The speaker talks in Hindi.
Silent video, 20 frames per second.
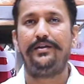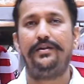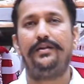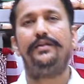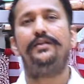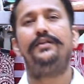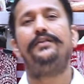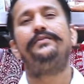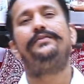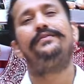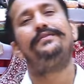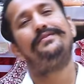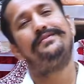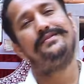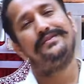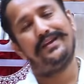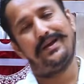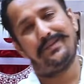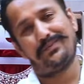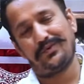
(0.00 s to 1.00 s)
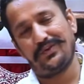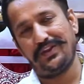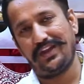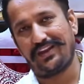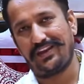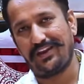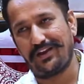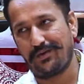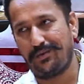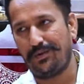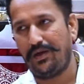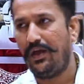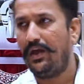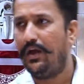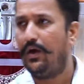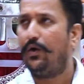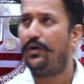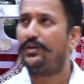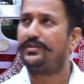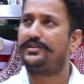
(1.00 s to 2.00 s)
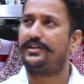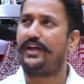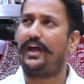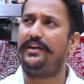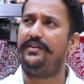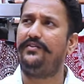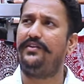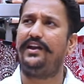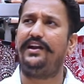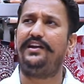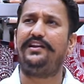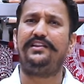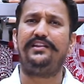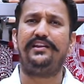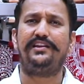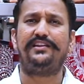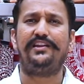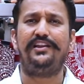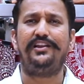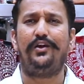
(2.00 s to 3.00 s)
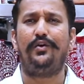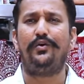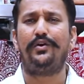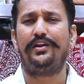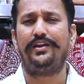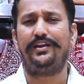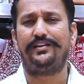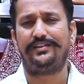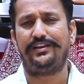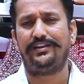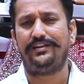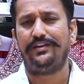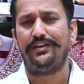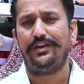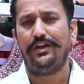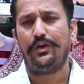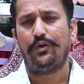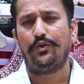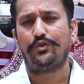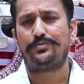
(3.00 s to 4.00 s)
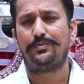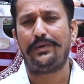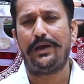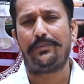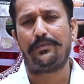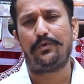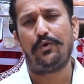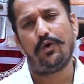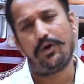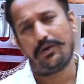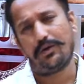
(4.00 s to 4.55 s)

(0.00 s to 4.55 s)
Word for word: नए सेगमेंट्स आप देख के जा सकते हैं ठीक है सारी वेरायटी देखने जाओगे ना सेट उसमें आपको